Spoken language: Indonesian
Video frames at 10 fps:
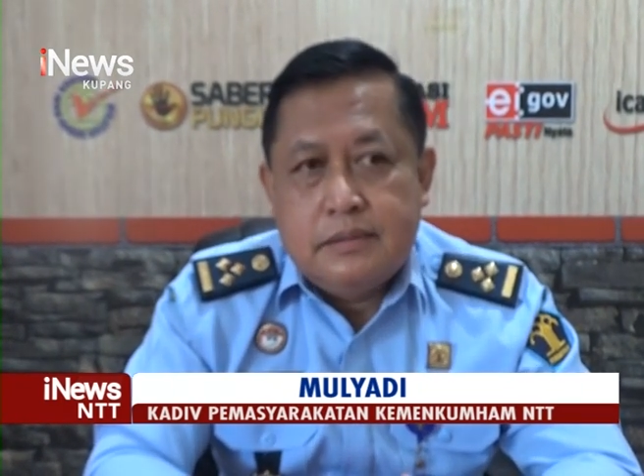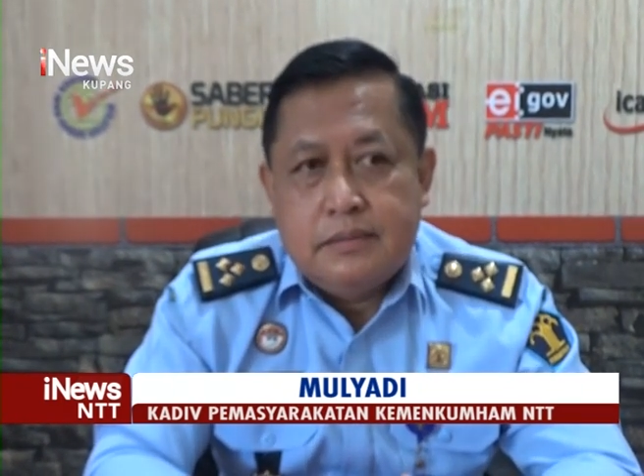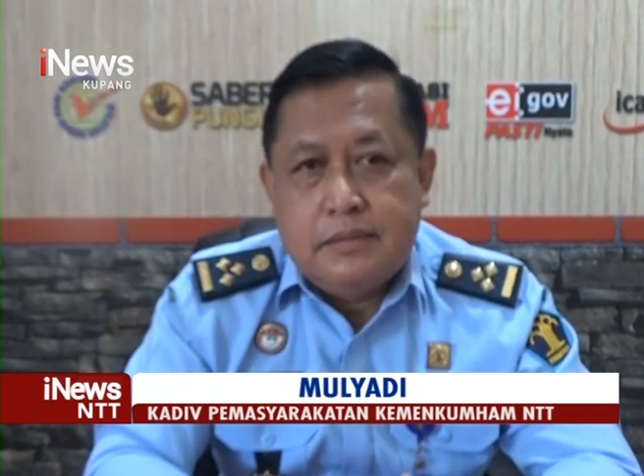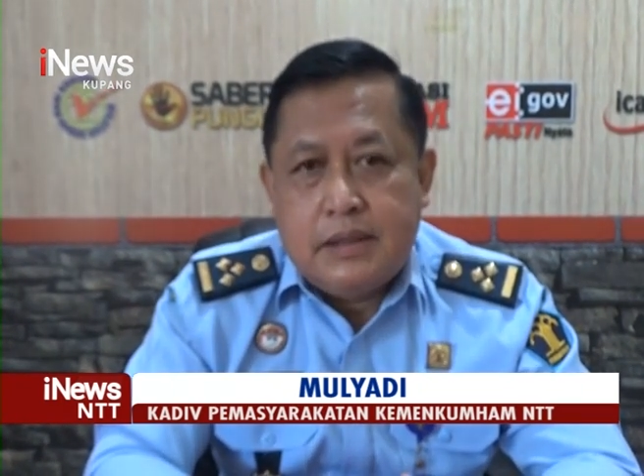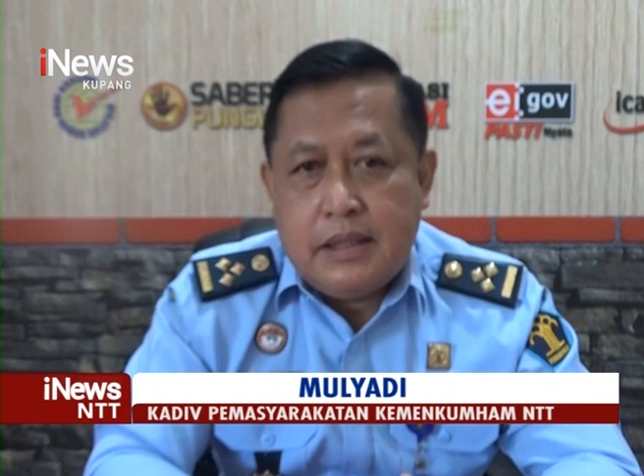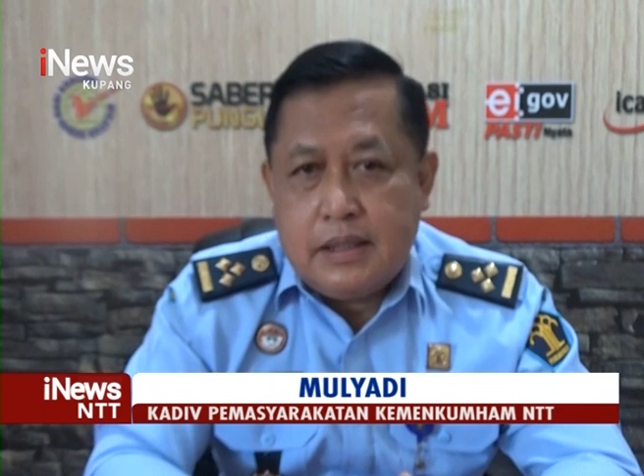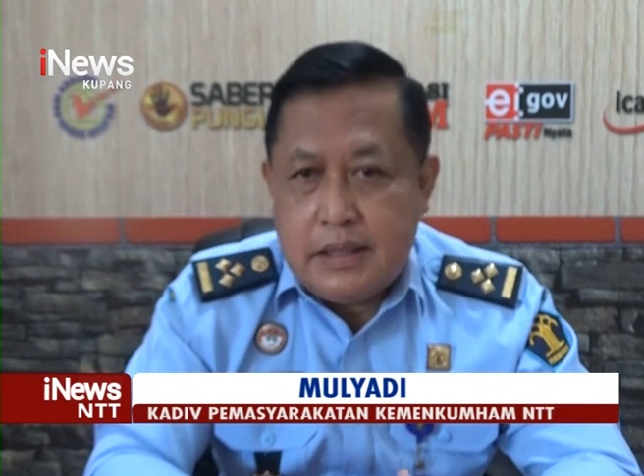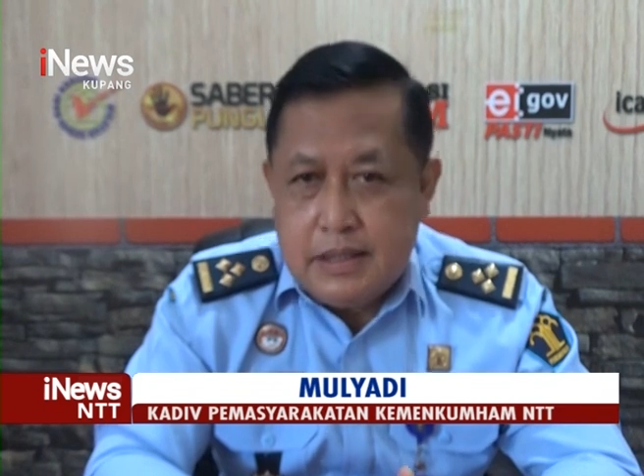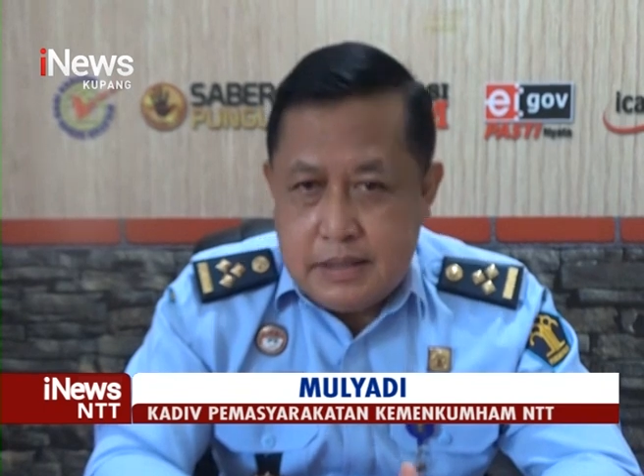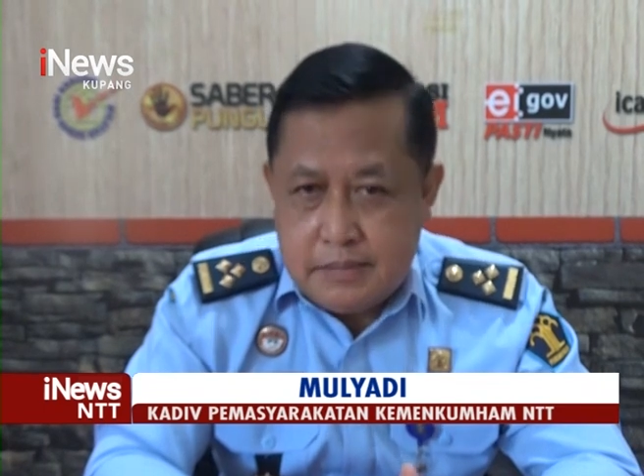berkat
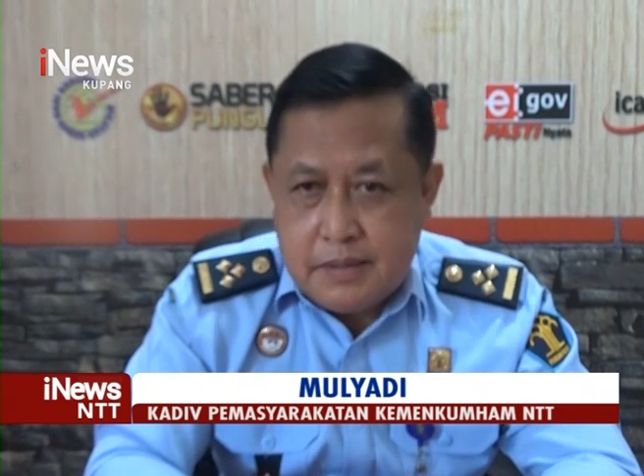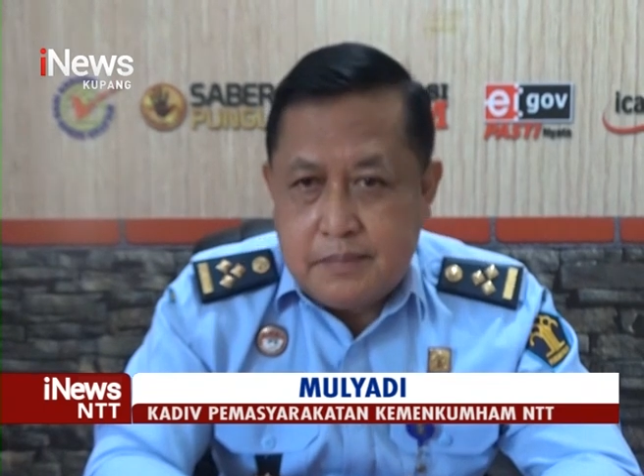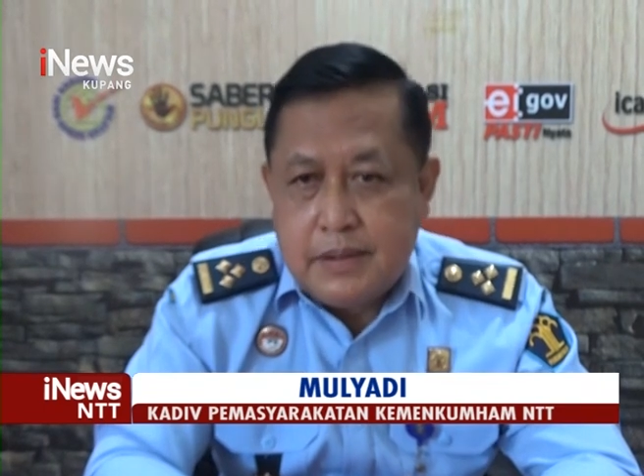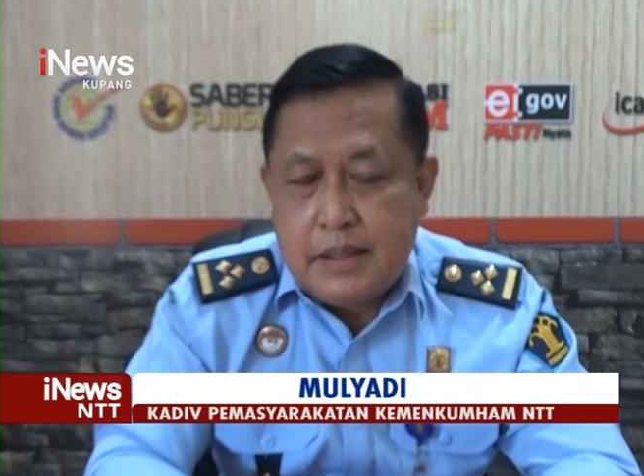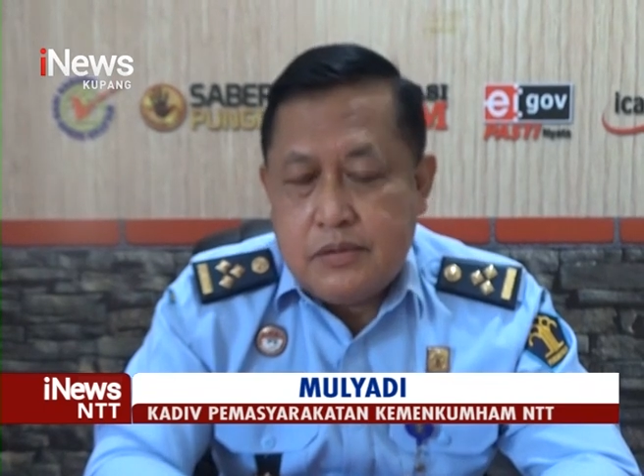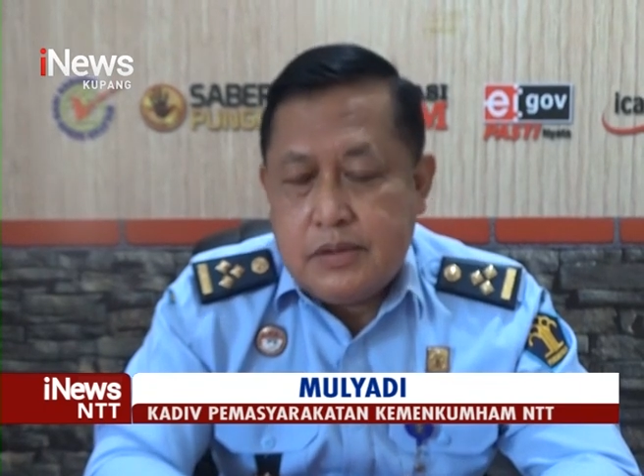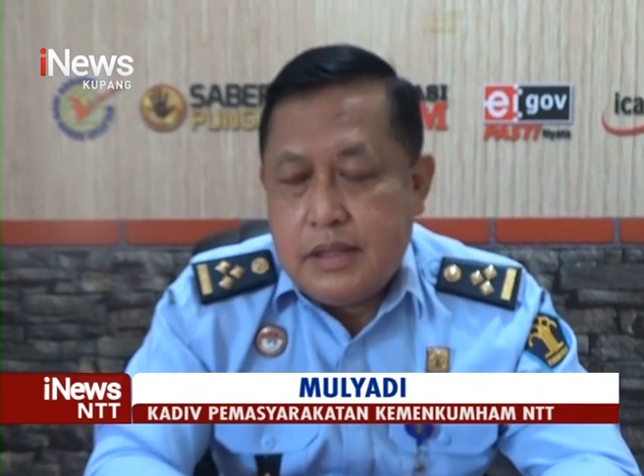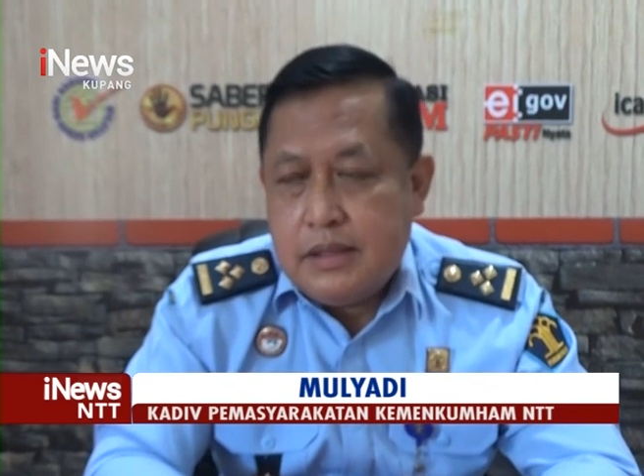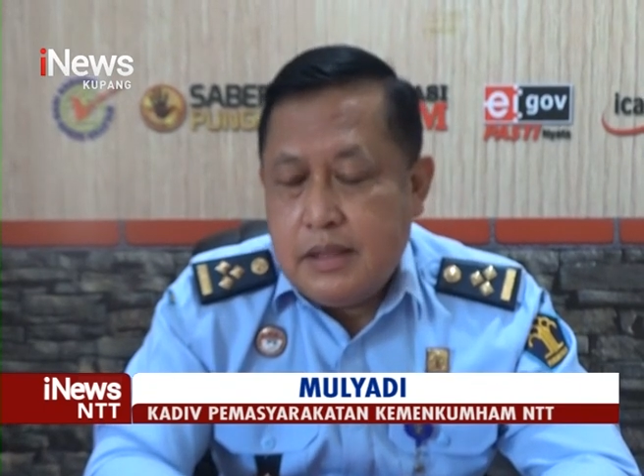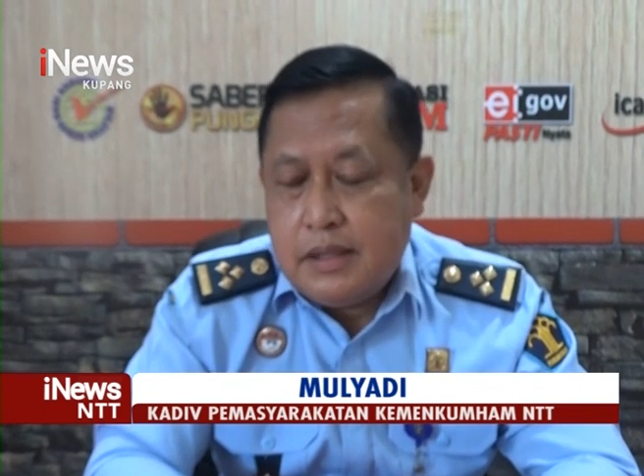kerjasama Pak
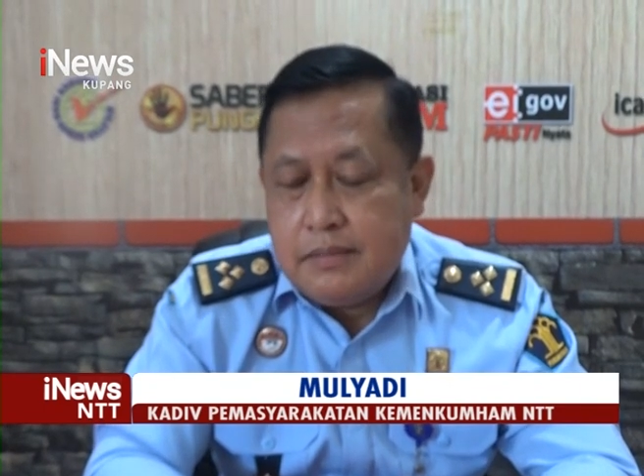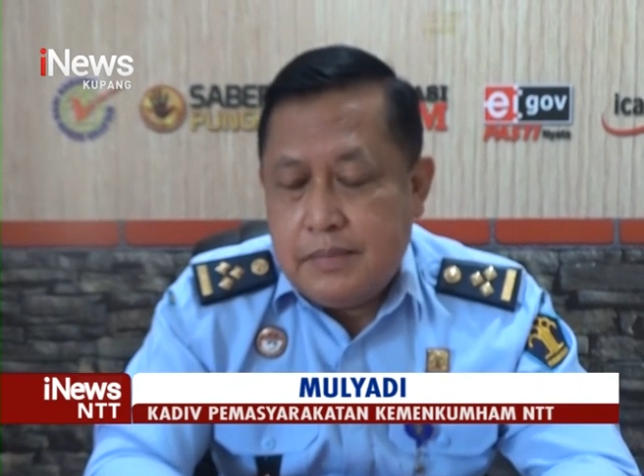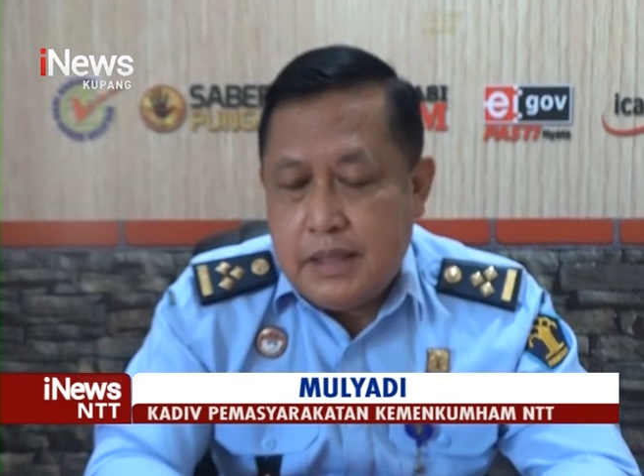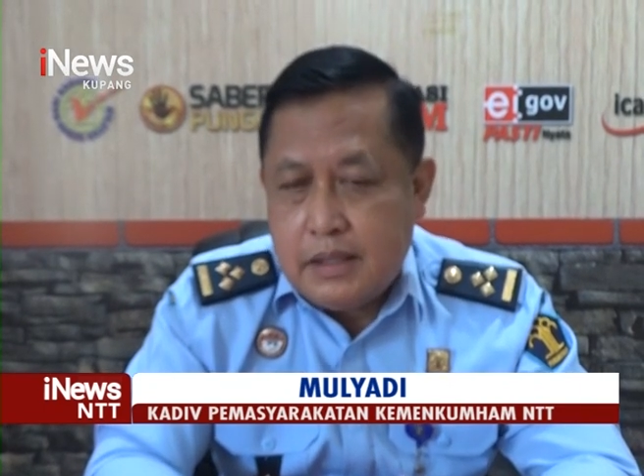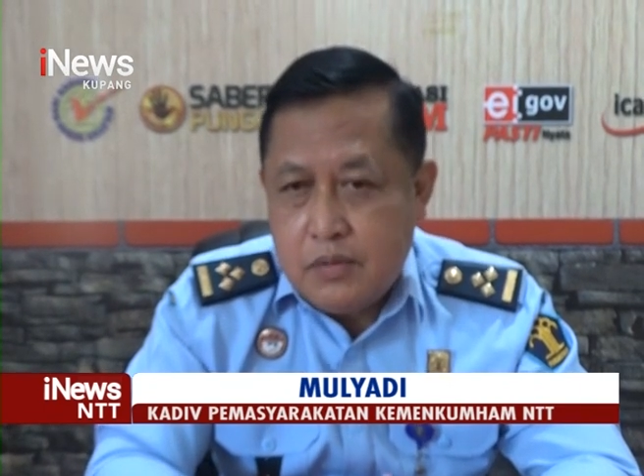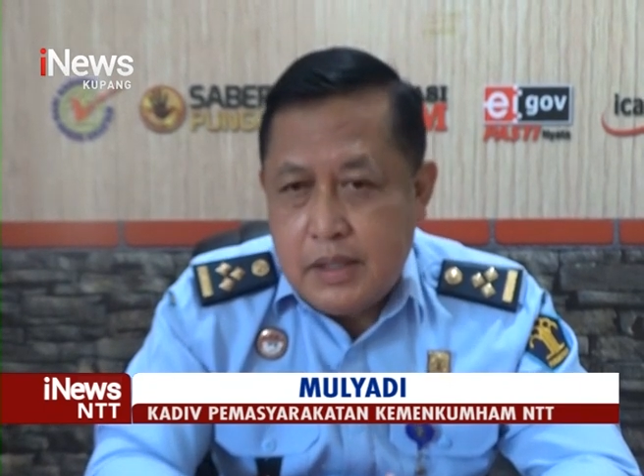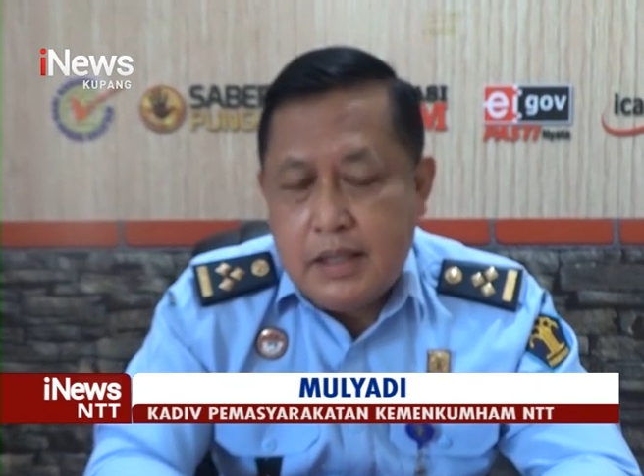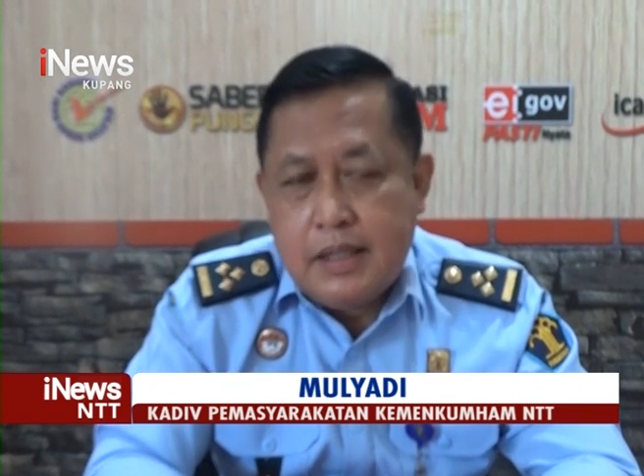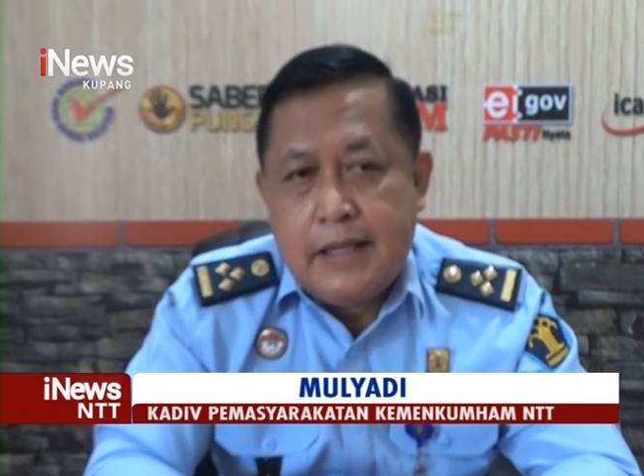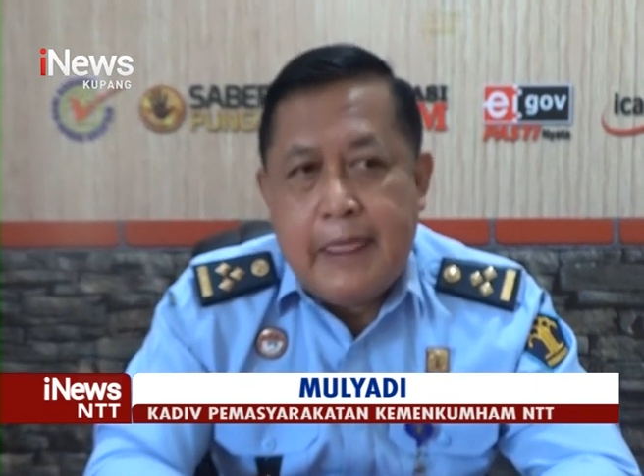Karutan dengan pihak
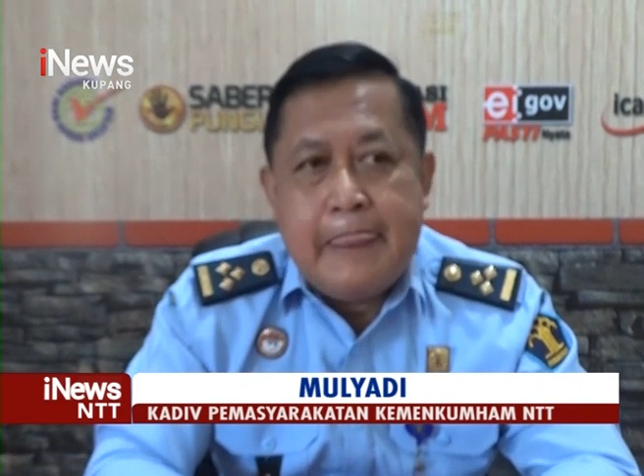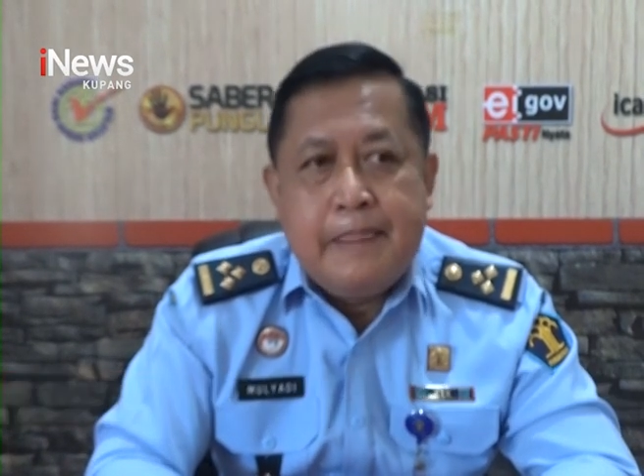keluarga